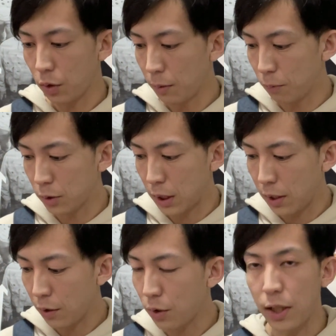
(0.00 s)
これも1000
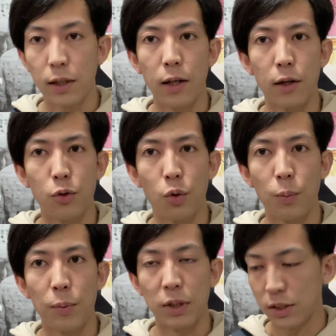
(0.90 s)
円ぐらいだったと
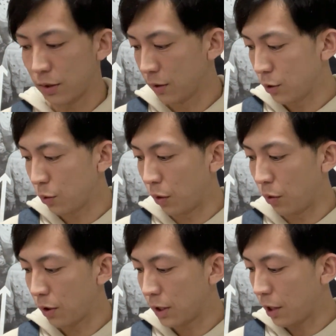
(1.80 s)
思います。ちょっと
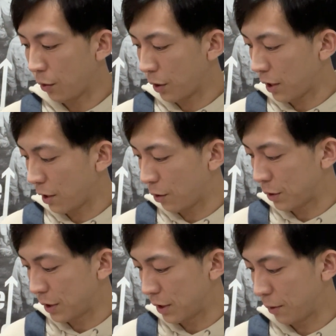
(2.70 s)
正確な金額
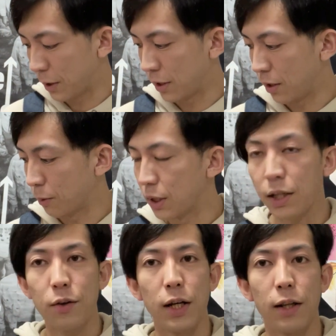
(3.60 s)
忘れちゃいました。でも1000
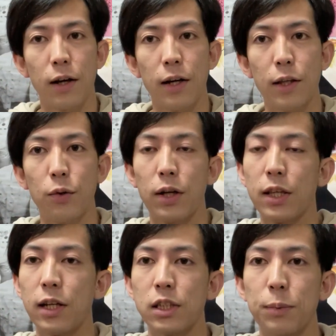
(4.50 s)
円ぐらいで買えたような
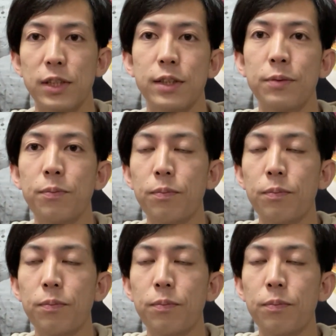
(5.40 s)
気がします。